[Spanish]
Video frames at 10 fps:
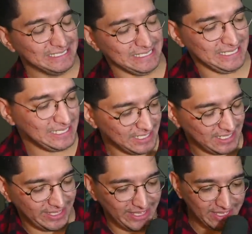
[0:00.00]
Y.
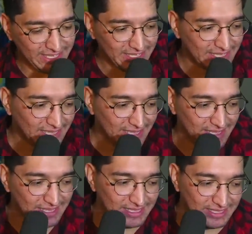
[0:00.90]
Eh,
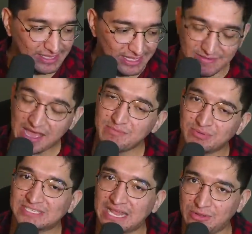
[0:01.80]
Ibai
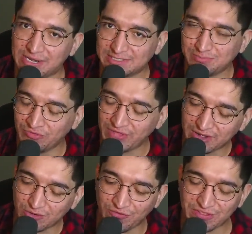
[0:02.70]
pues salió a
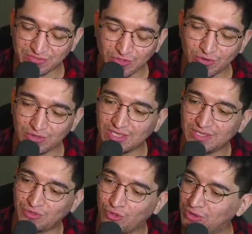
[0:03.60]
responder, contestó
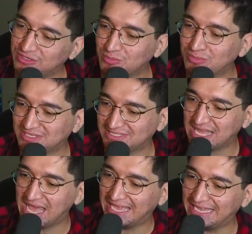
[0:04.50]
y todo eso pues
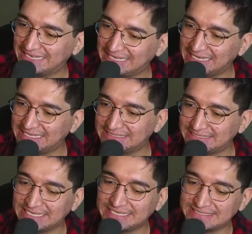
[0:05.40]
está en,
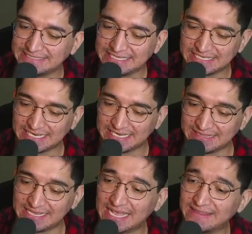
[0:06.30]
en, el,
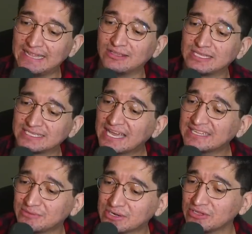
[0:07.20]
en el canal, ¿no? Tartaja,
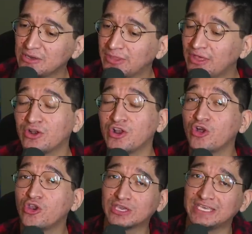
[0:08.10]
¿te borraron el video?
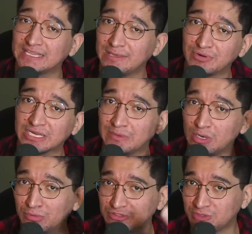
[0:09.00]
No, lo quité porque me
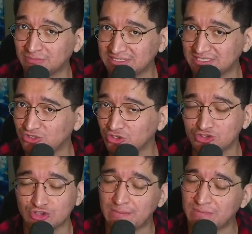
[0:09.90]
lo pusieron más
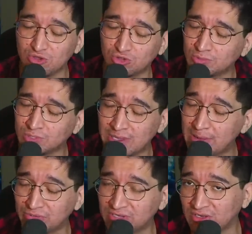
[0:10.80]
18 y a mí YouTube no me va
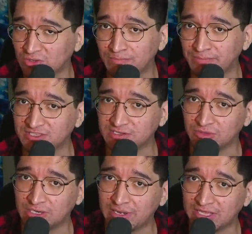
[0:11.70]
a poner ningún pinche
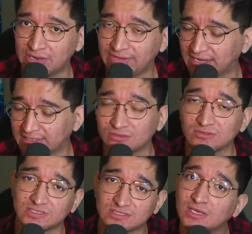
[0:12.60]
video en amarillo a la verga.
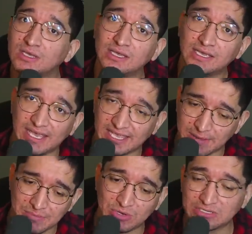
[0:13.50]
Entonces eh,
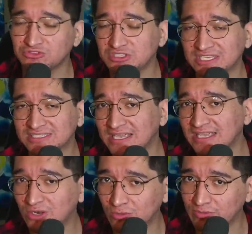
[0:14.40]
cambié unas cosillas
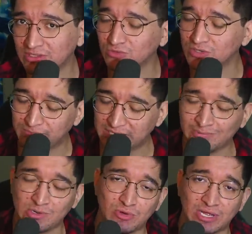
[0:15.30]
ahí y lo volví a subir para que
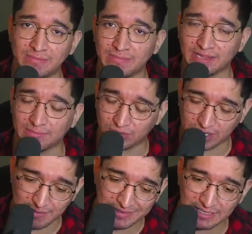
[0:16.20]
me lo pongan en verde.
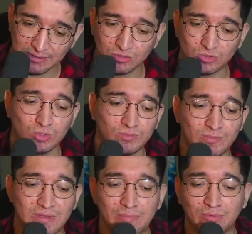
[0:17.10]
Porque a mí YouTube no
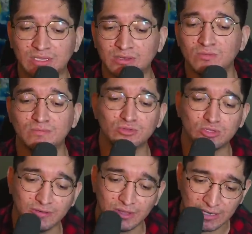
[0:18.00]
me va a poner ni un
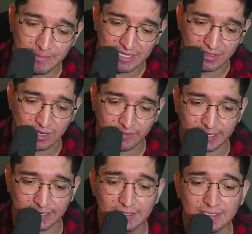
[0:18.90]
puto video en amarillo a la verga.